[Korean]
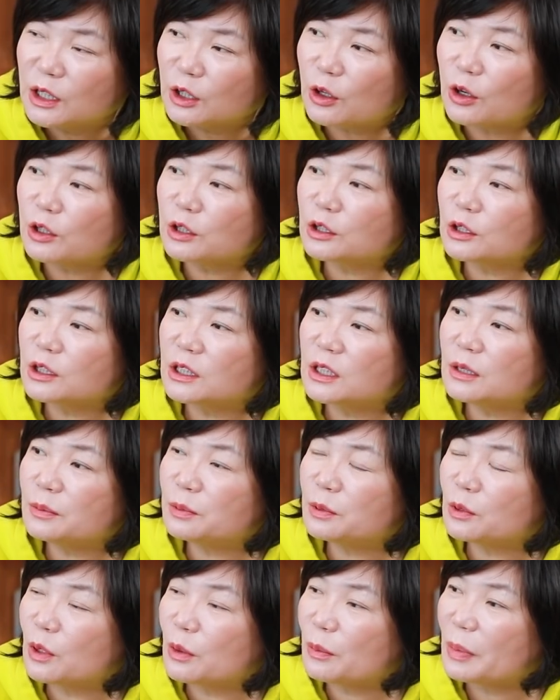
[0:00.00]
거기서
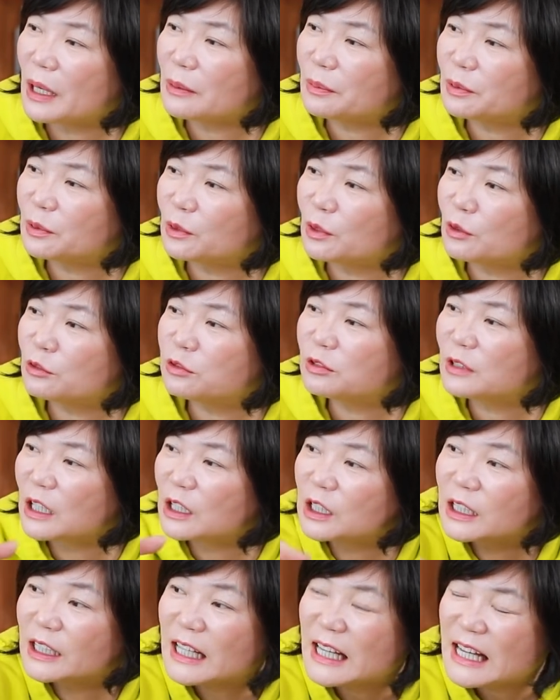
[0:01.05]
7%건 8%건
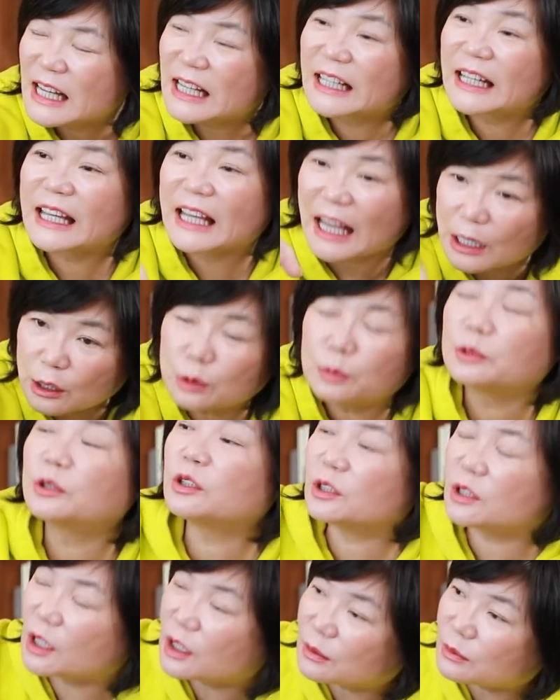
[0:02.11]
국가는
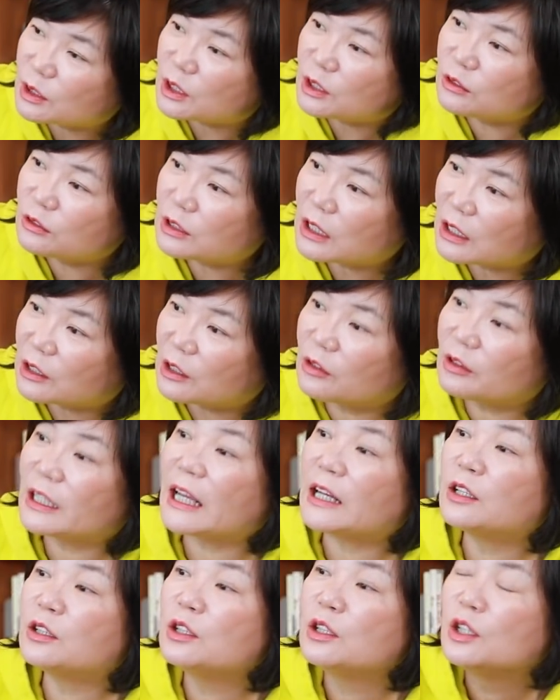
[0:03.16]
걔로부터 세금을 징수하는 거고
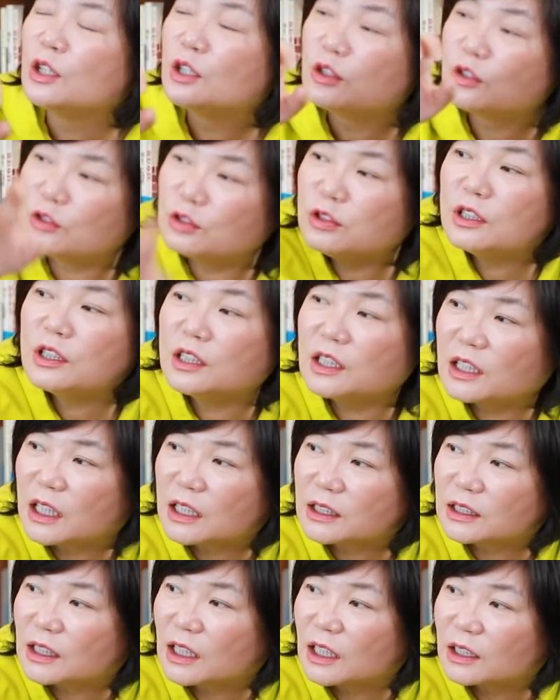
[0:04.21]
얘는 수익을
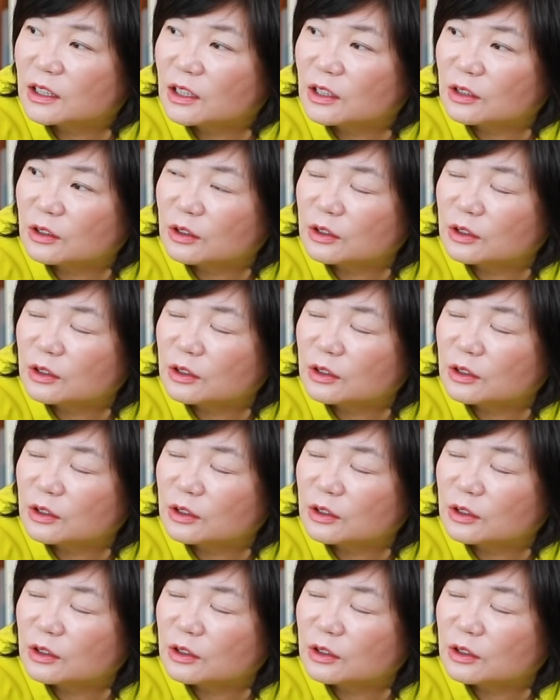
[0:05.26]
가져가야 되는